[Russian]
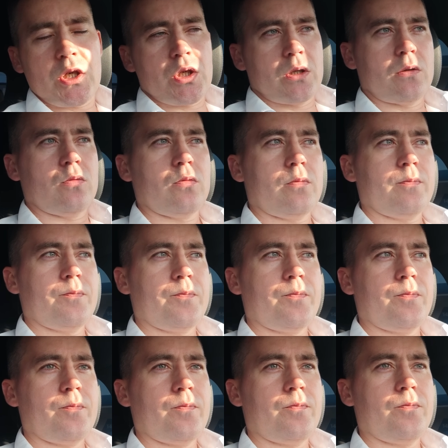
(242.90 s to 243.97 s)
машину.
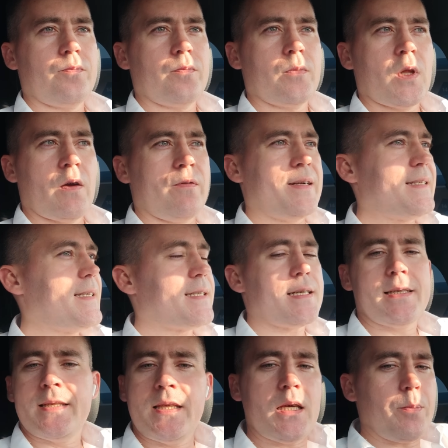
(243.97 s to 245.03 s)

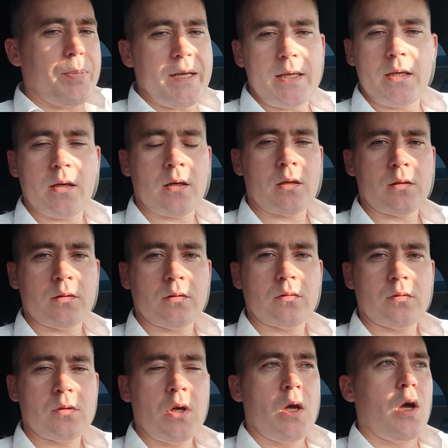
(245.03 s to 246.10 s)
Водитель не приехал.
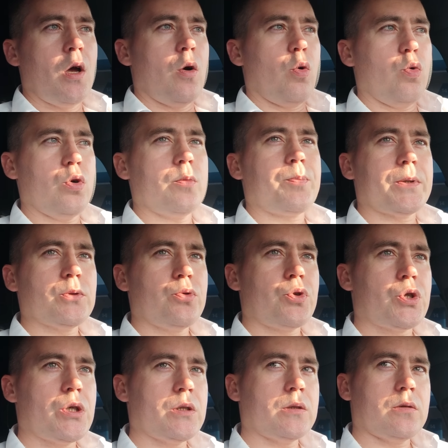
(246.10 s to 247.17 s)
Он
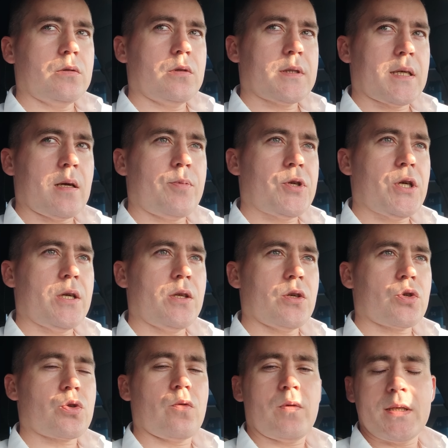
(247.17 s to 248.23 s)
получил
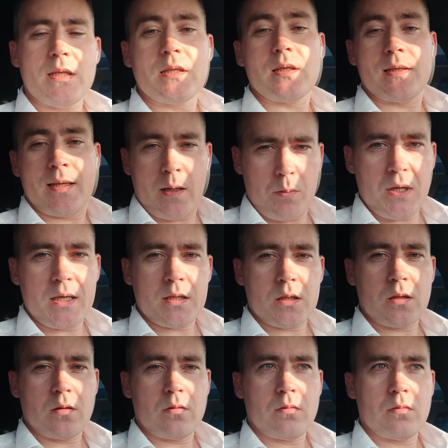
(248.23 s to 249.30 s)
сообщение, что водитель на
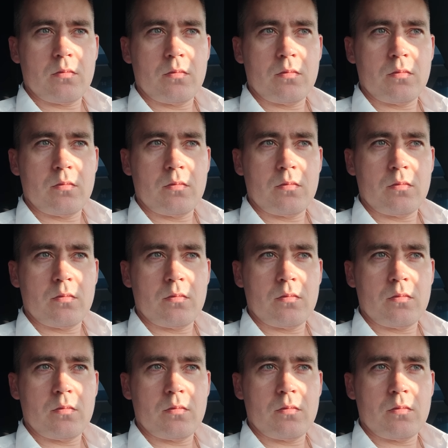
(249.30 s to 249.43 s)
месте.